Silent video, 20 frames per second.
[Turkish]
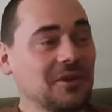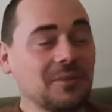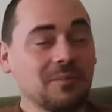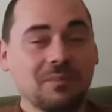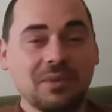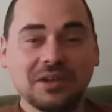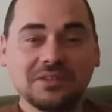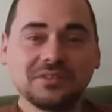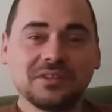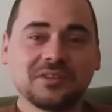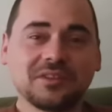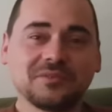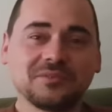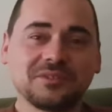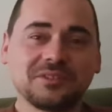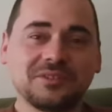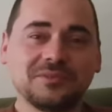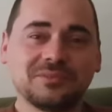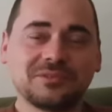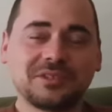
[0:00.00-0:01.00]
Ben de tabii
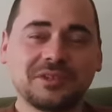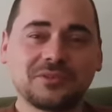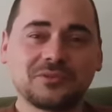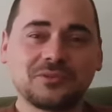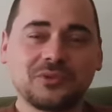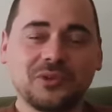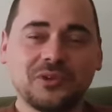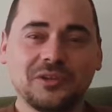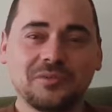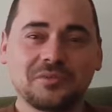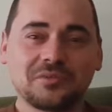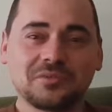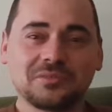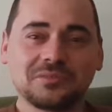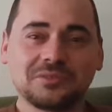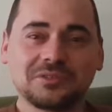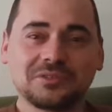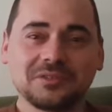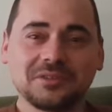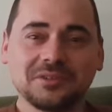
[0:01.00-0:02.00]
kimseye söylemedim
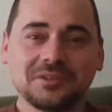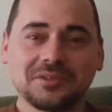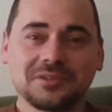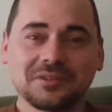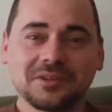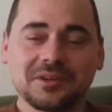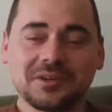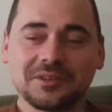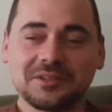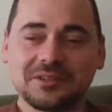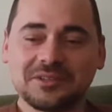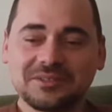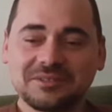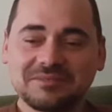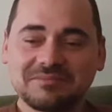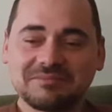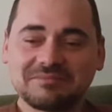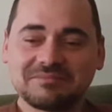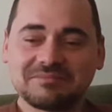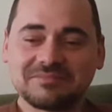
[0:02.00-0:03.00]
dedi. Hani
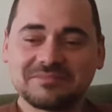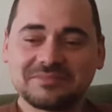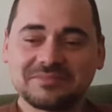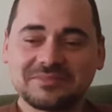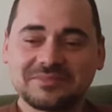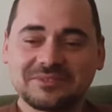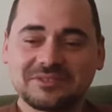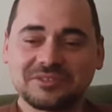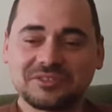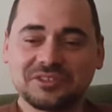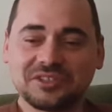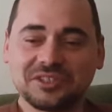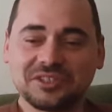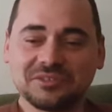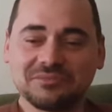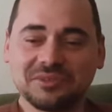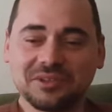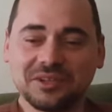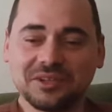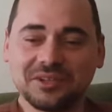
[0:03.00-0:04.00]

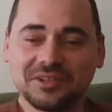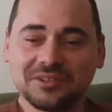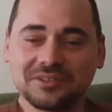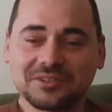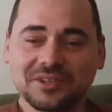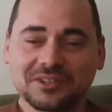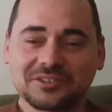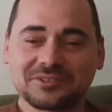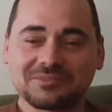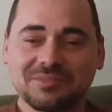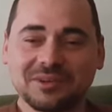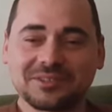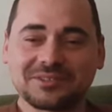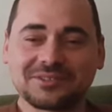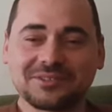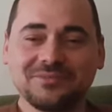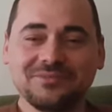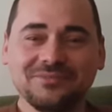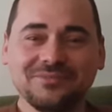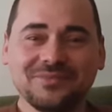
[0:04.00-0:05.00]
ciğerime taş
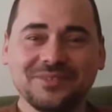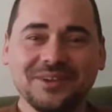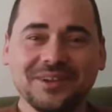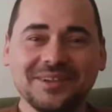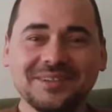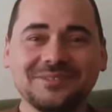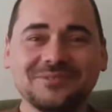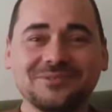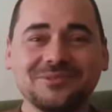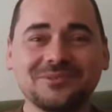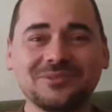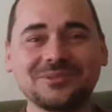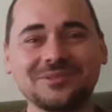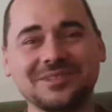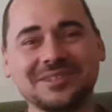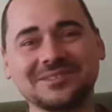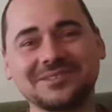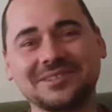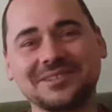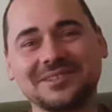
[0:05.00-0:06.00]
bastım filan çünkü
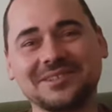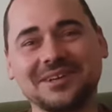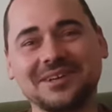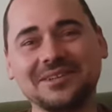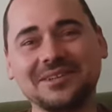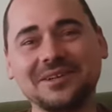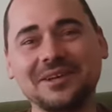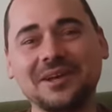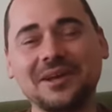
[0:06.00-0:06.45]
desek yani.